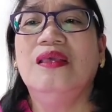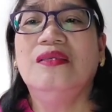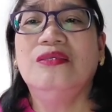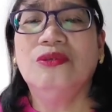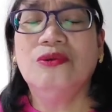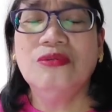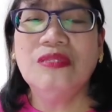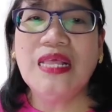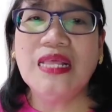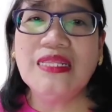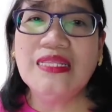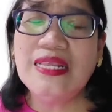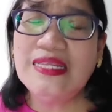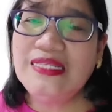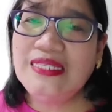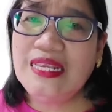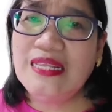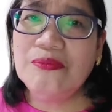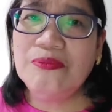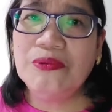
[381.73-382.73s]
So that the
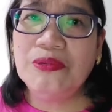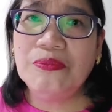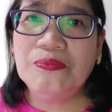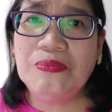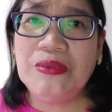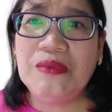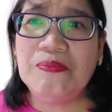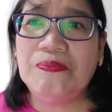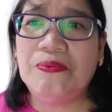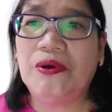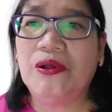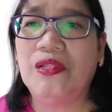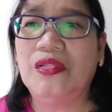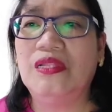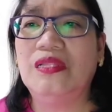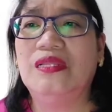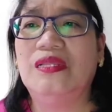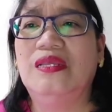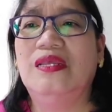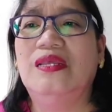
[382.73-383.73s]
sinful
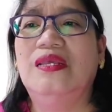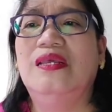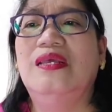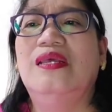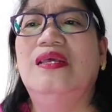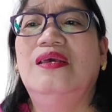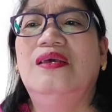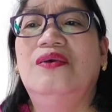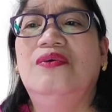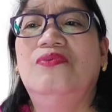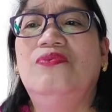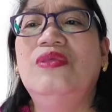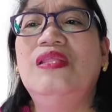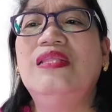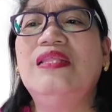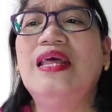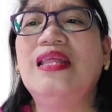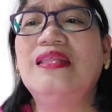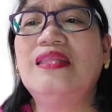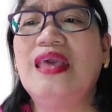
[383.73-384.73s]
people
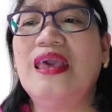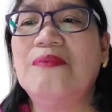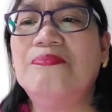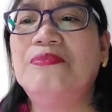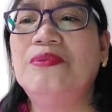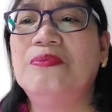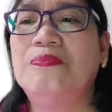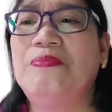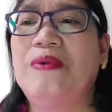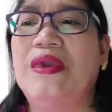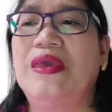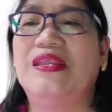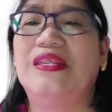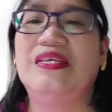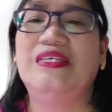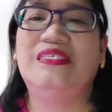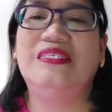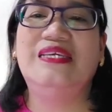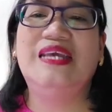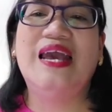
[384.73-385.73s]
will not have to
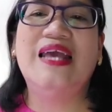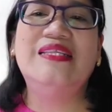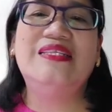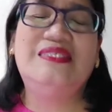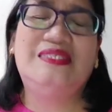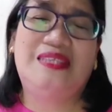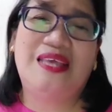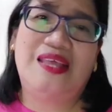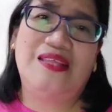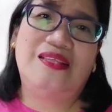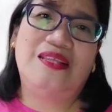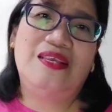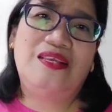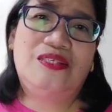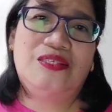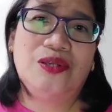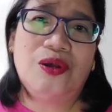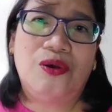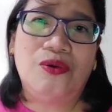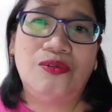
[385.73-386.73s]
perish, God sent
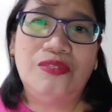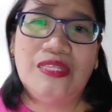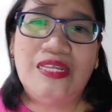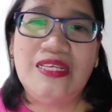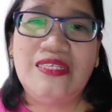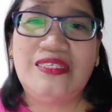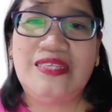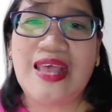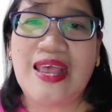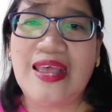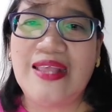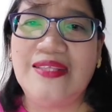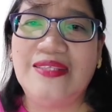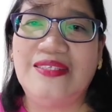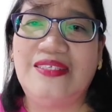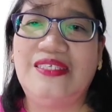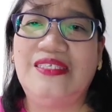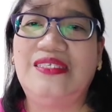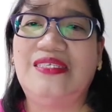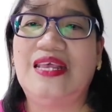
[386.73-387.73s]
His only
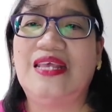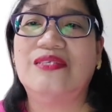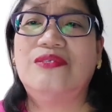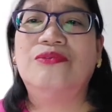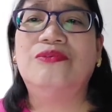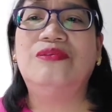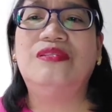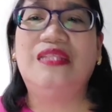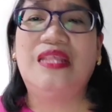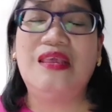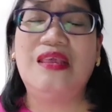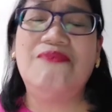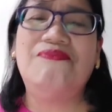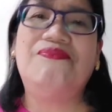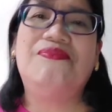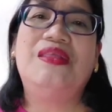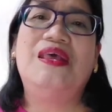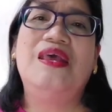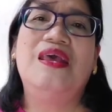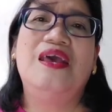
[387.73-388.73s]
Son, Jesus, who
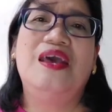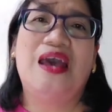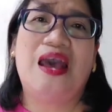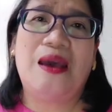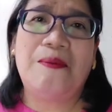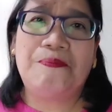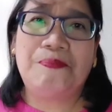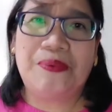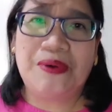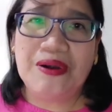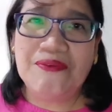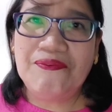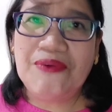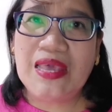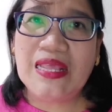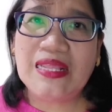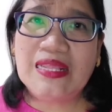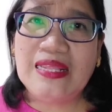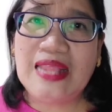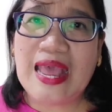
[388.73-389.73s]
lived a
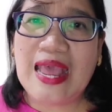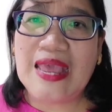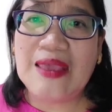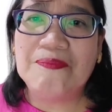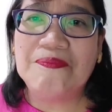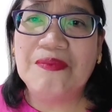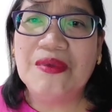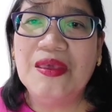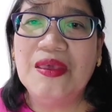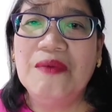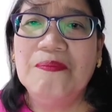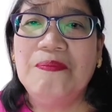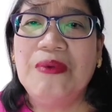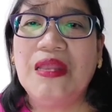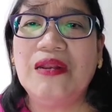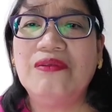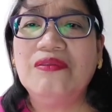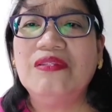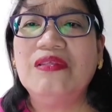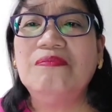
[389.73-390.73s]
perfect life
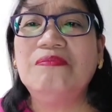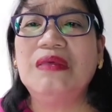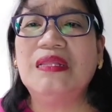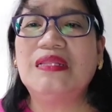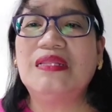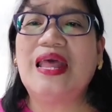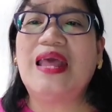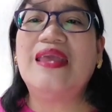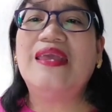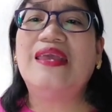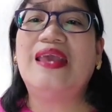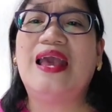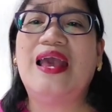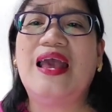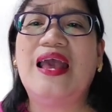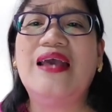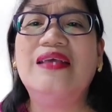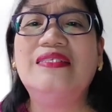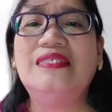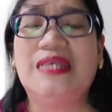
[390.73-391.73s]
pero namatay
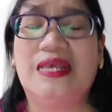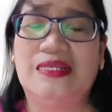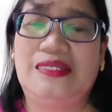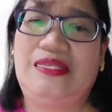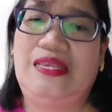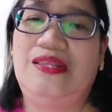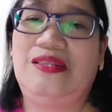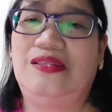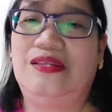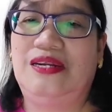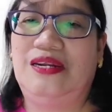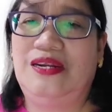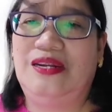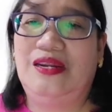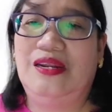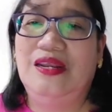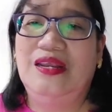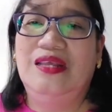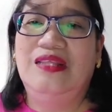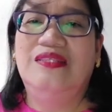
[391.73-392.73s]
as a
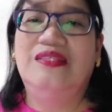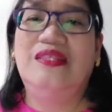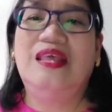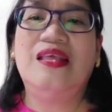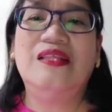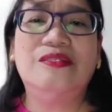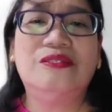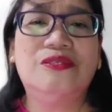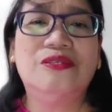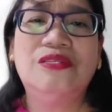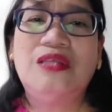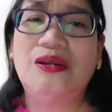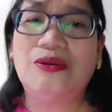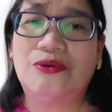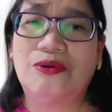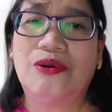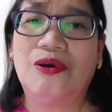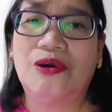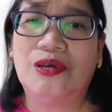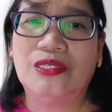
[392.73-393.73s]
sinner. Nailed to the
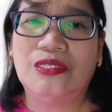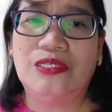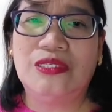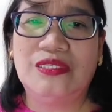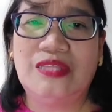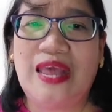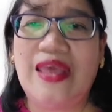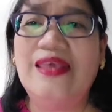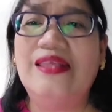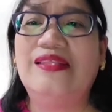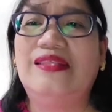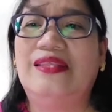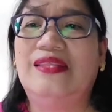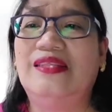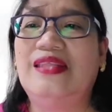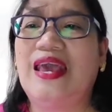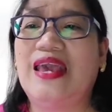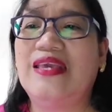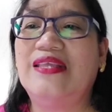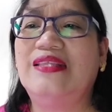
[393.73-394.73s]
cross, died,
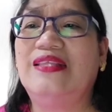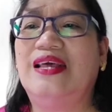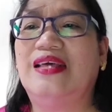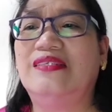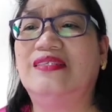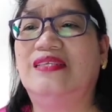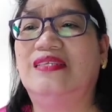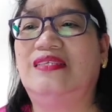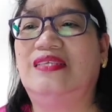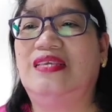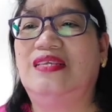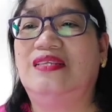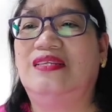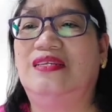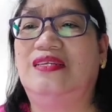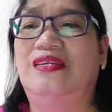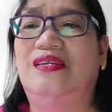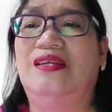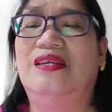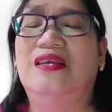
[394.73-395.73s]
died as a
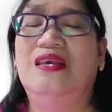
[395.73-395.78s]
sinner.